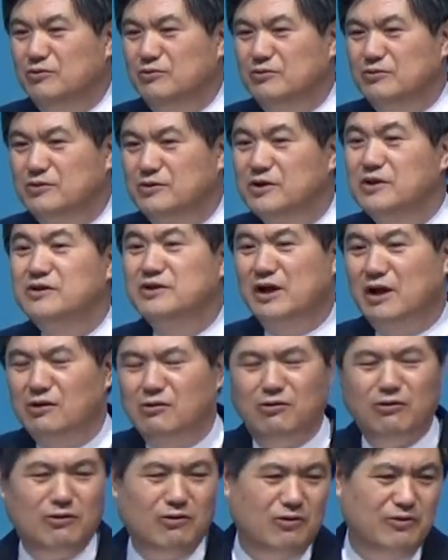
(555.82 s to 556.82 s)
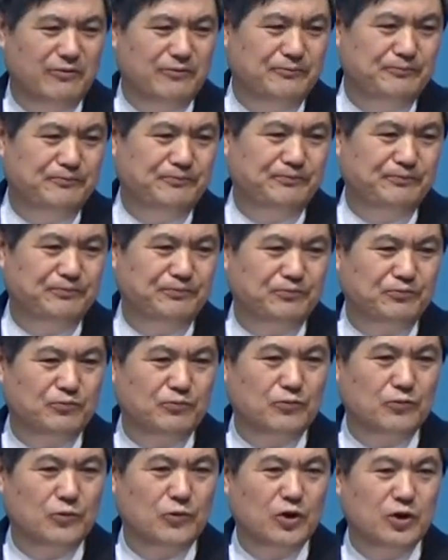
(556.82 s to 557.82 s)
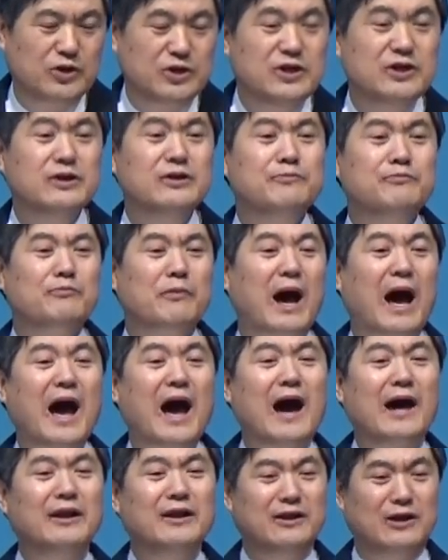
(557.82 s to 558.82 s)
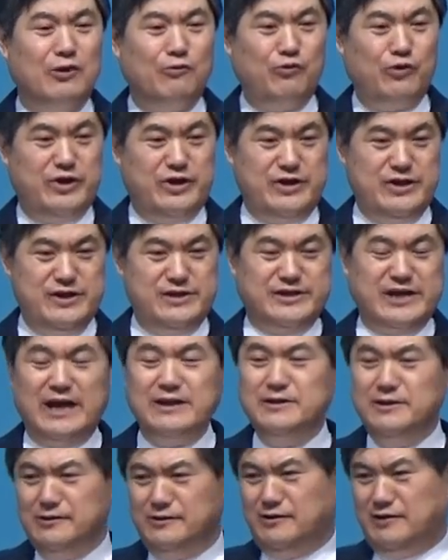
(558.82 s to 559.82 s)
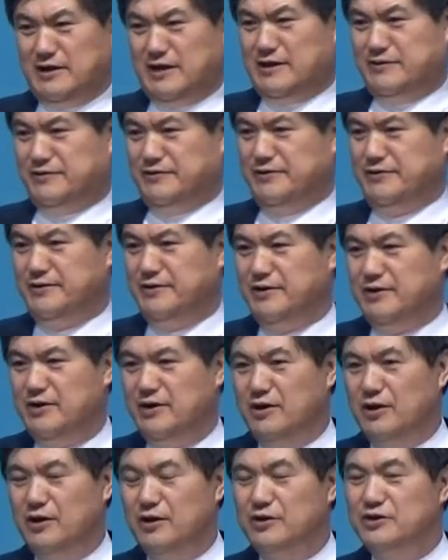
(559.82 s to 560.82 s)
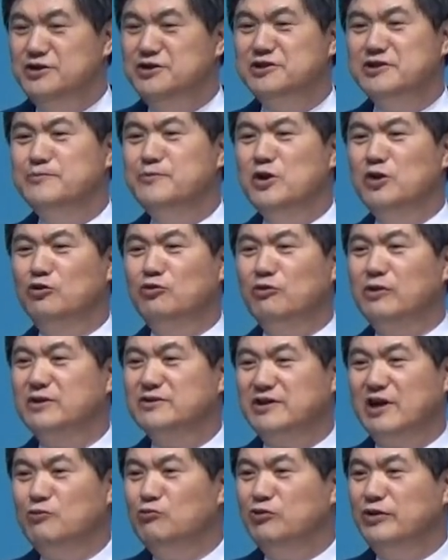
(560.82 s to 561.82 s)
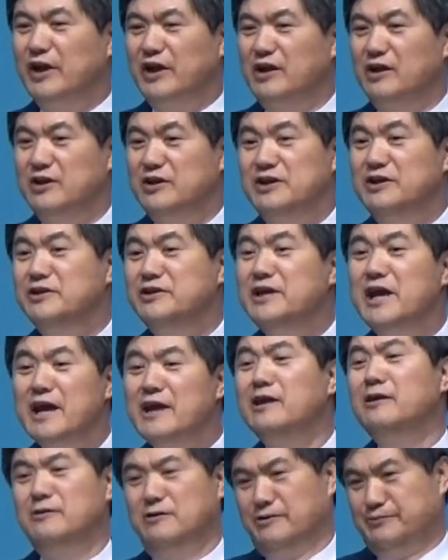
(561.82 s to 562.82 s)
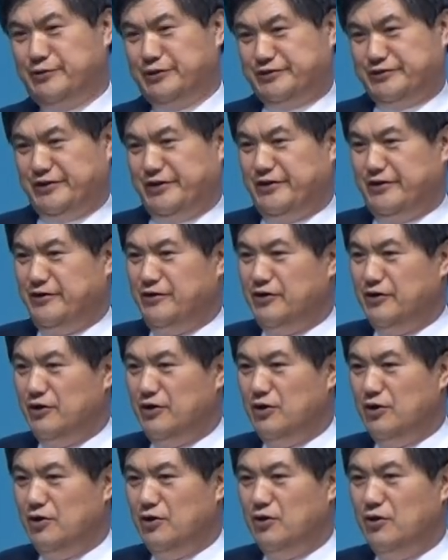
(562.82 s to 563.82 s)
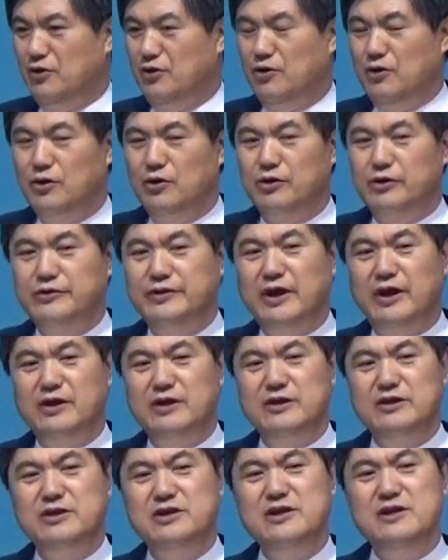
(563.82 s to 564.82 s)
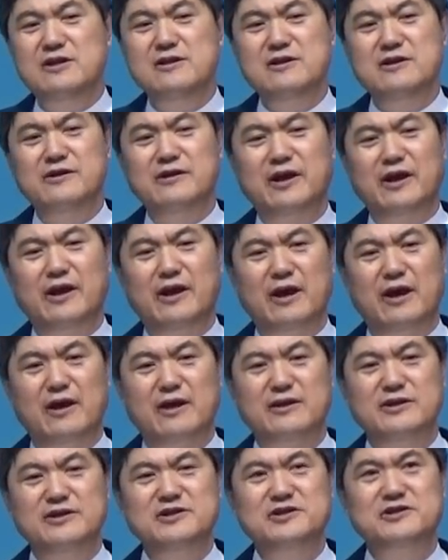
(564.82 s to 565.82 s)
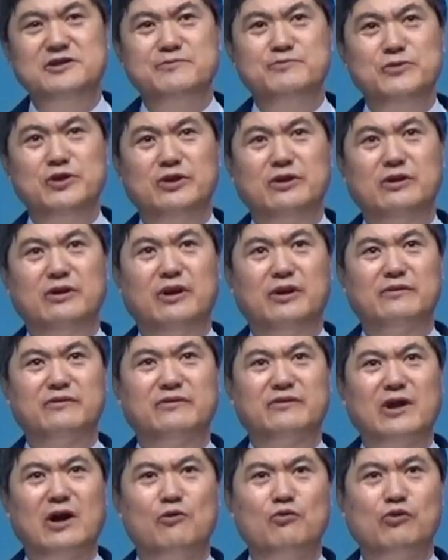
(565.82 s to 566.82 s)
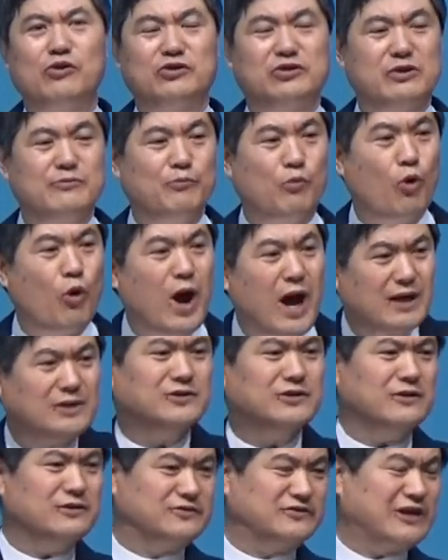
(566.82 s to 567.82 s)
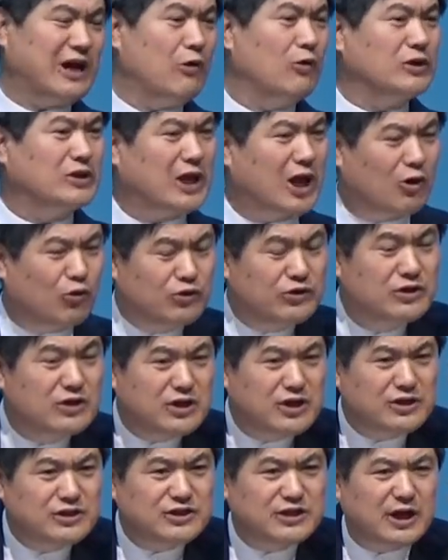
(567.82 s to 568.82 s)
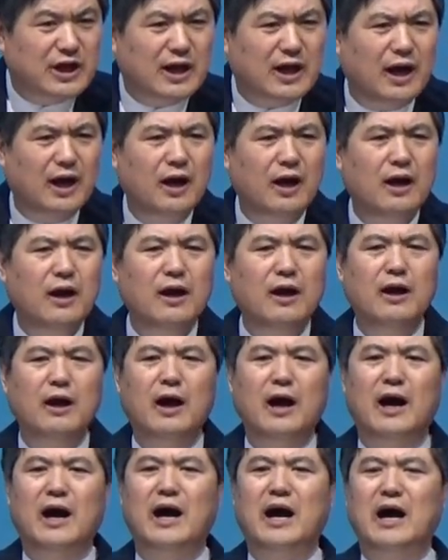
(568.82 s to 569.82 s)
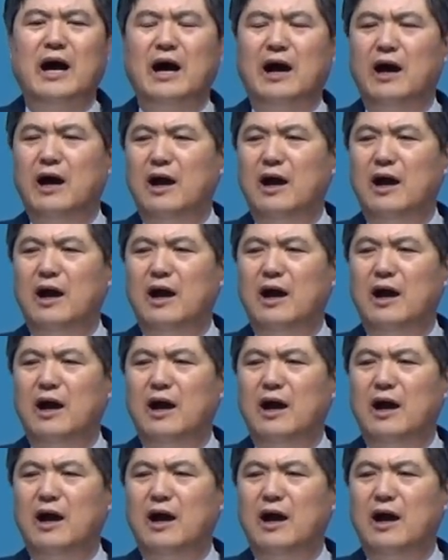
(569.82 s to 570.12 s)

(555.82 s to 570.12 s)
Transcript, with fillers: 그러냐고 이런 말이 나온 거예요 자녀들에게서 20년 동안 싸울 때에는 이런 얘기는 없었어요 그런데 1년에 20년 싸운 것을 모아서 싸웠다고 느껴지니까 아